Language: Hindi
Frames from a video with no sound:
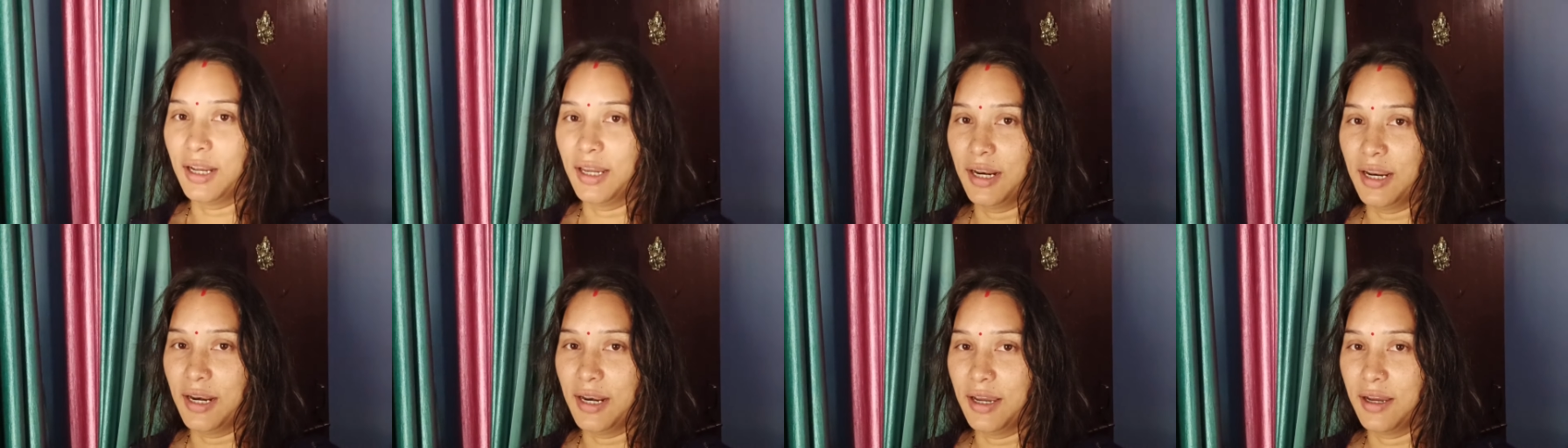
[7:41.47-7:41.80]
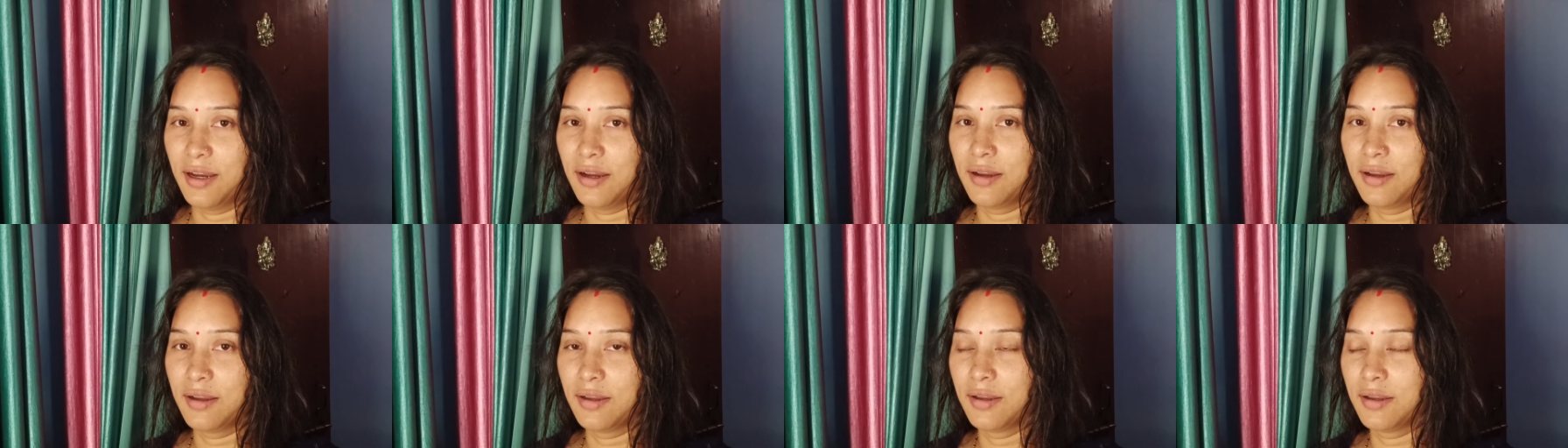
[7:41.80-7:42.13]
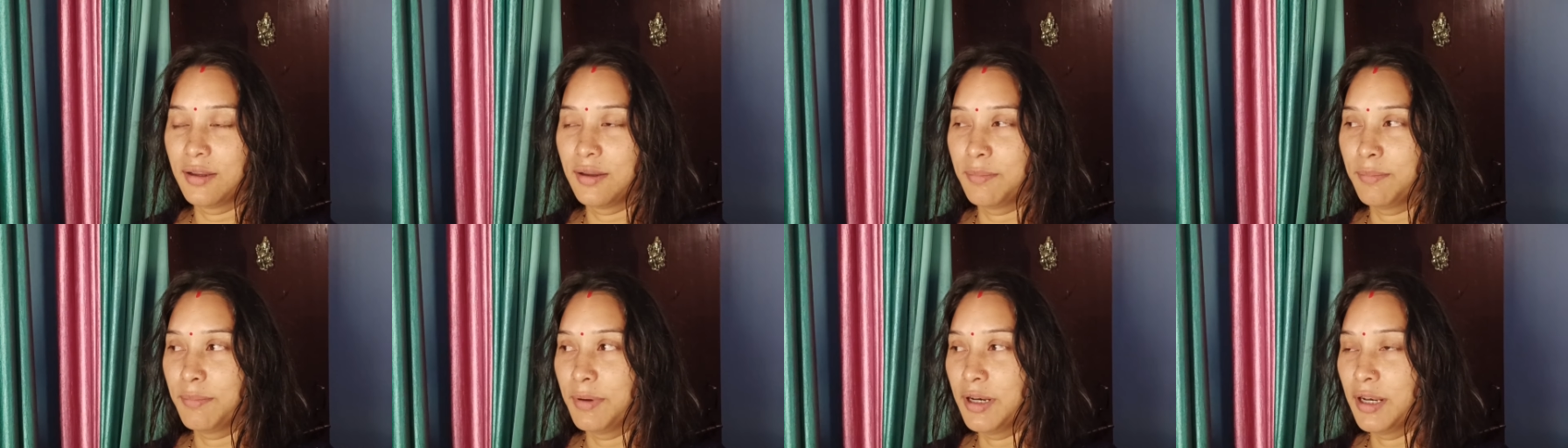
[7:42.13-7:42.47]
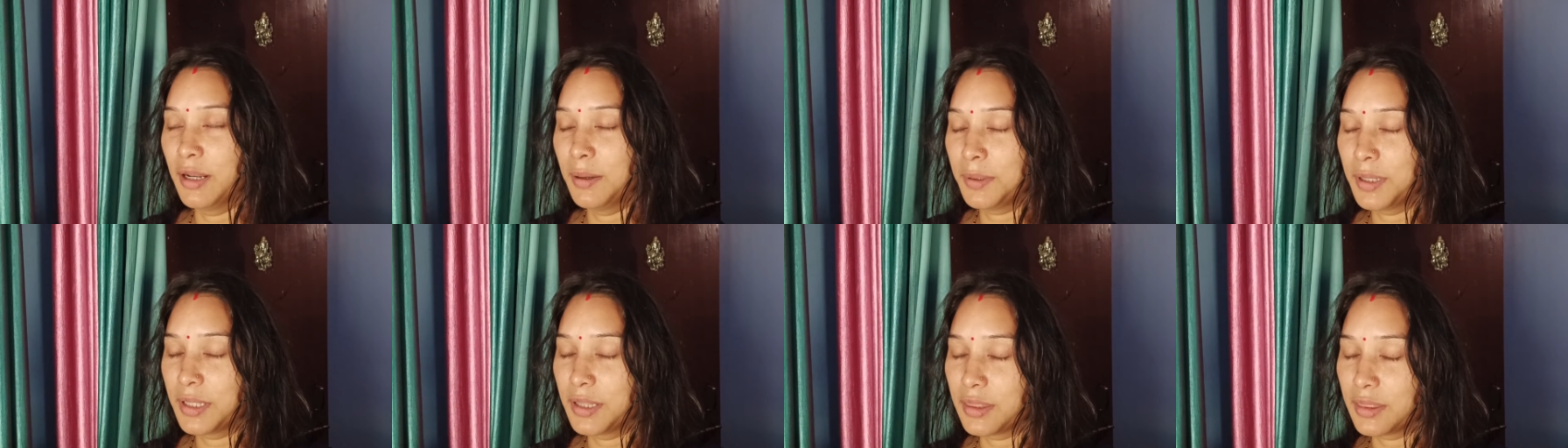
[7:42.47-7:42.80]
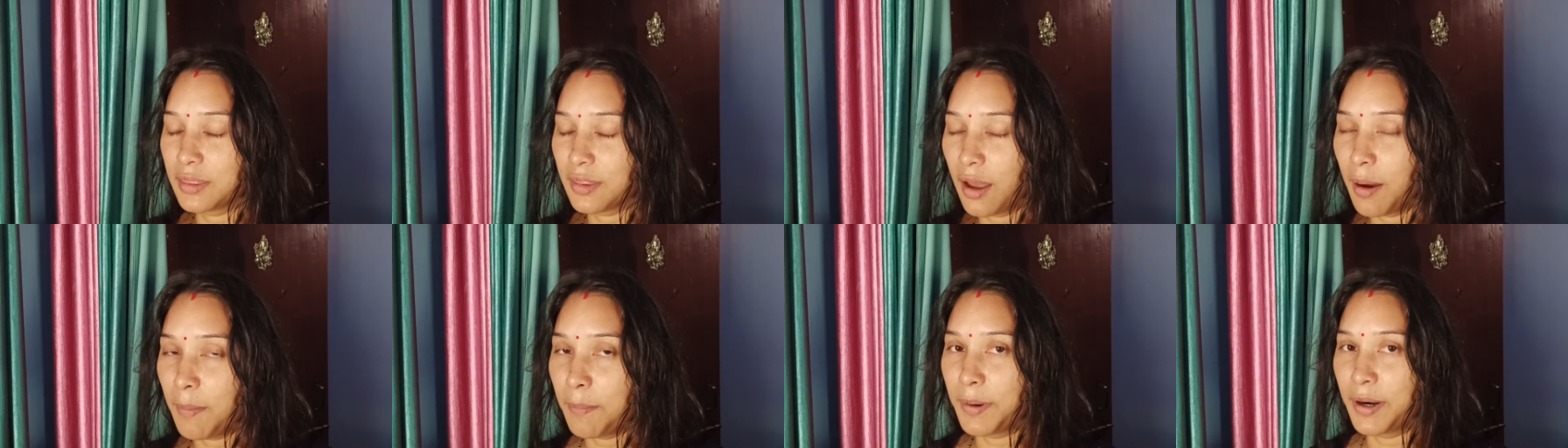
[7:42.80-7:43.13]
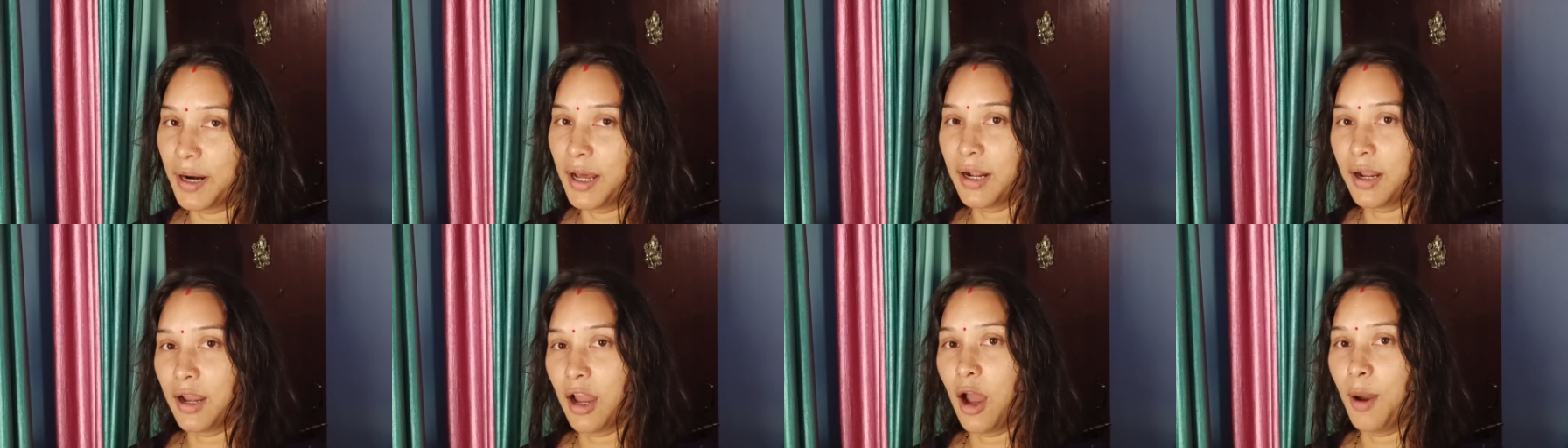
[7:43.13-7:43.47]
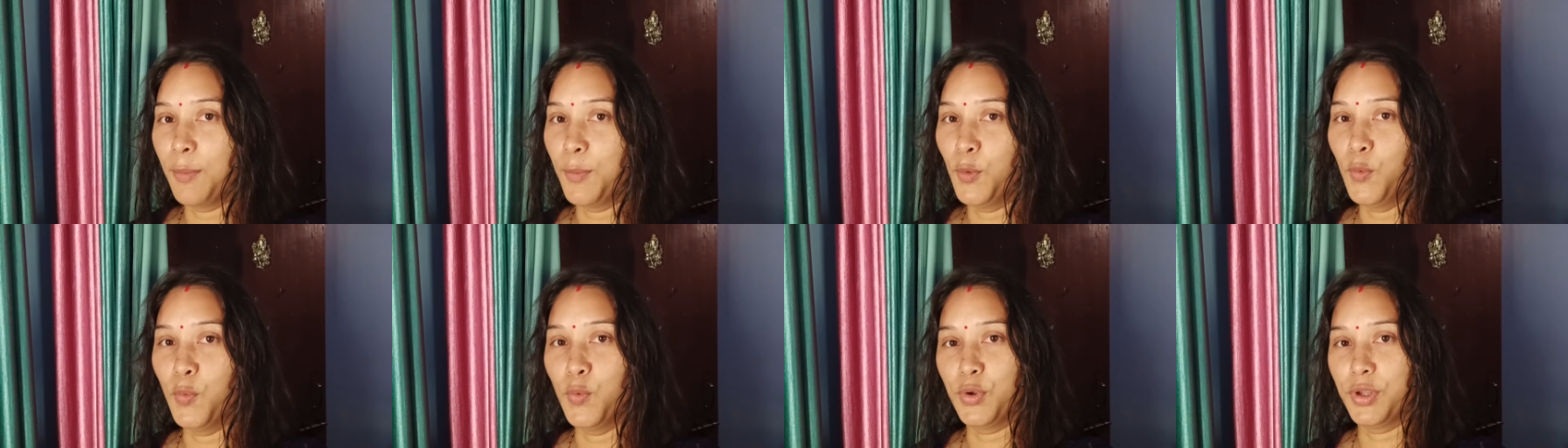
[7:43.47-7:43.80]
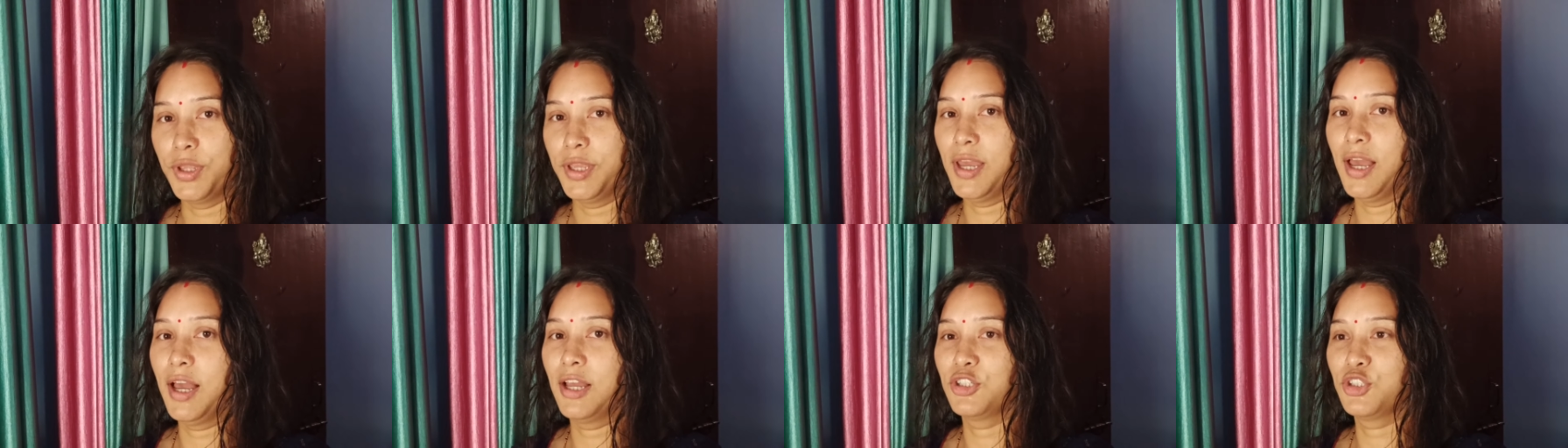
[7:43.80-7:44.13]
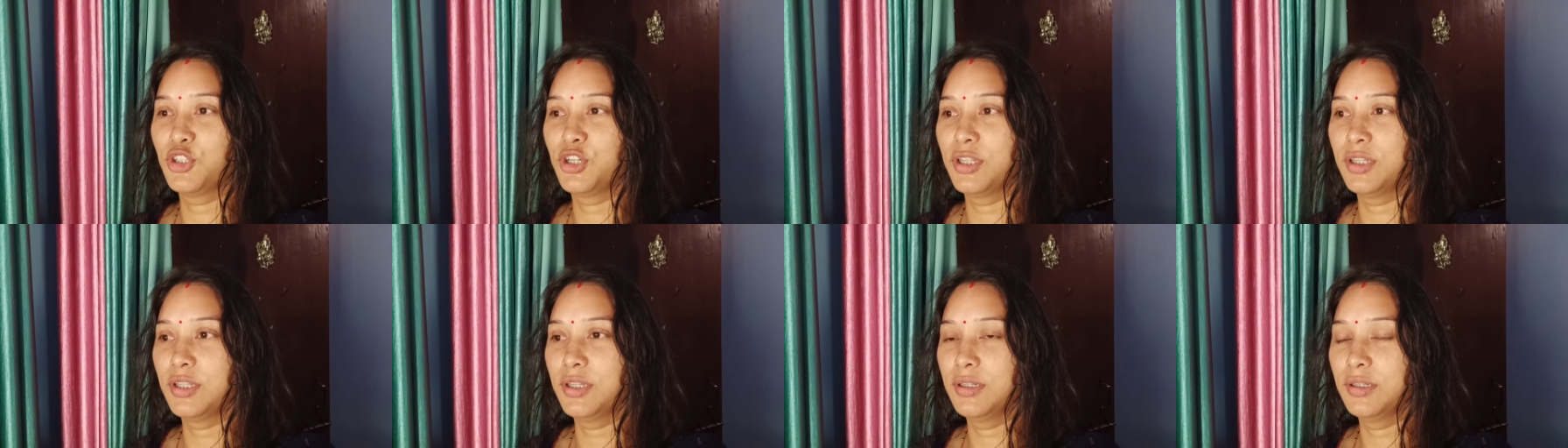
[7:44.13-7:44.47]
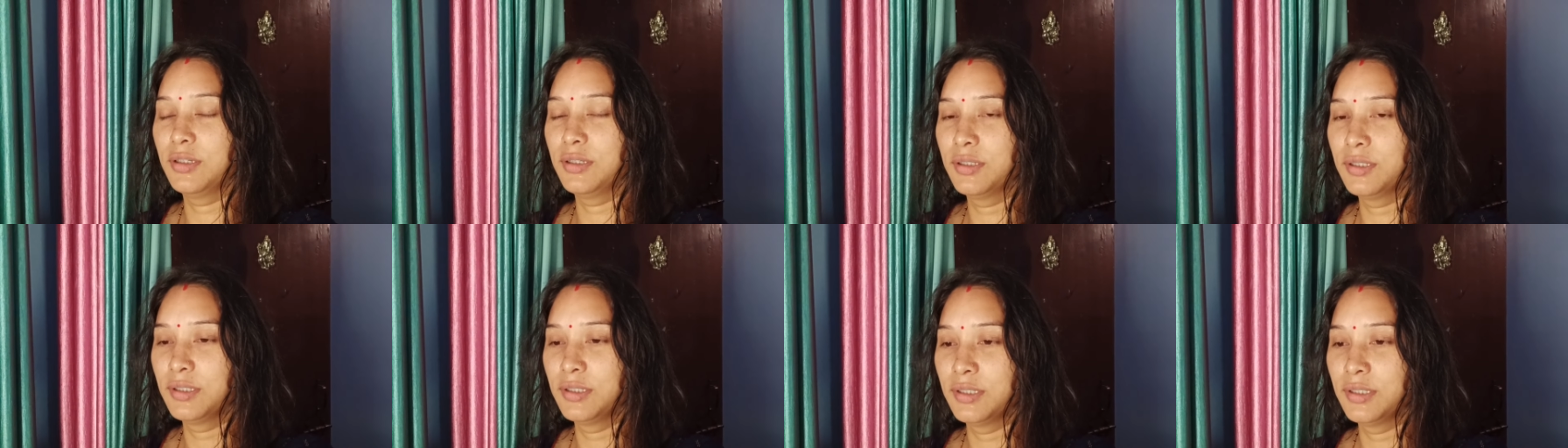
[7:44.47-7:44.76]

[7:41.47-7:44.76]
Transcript: लग रहा है ना मतलब कितना बड़ा काम हो गया आज के दिन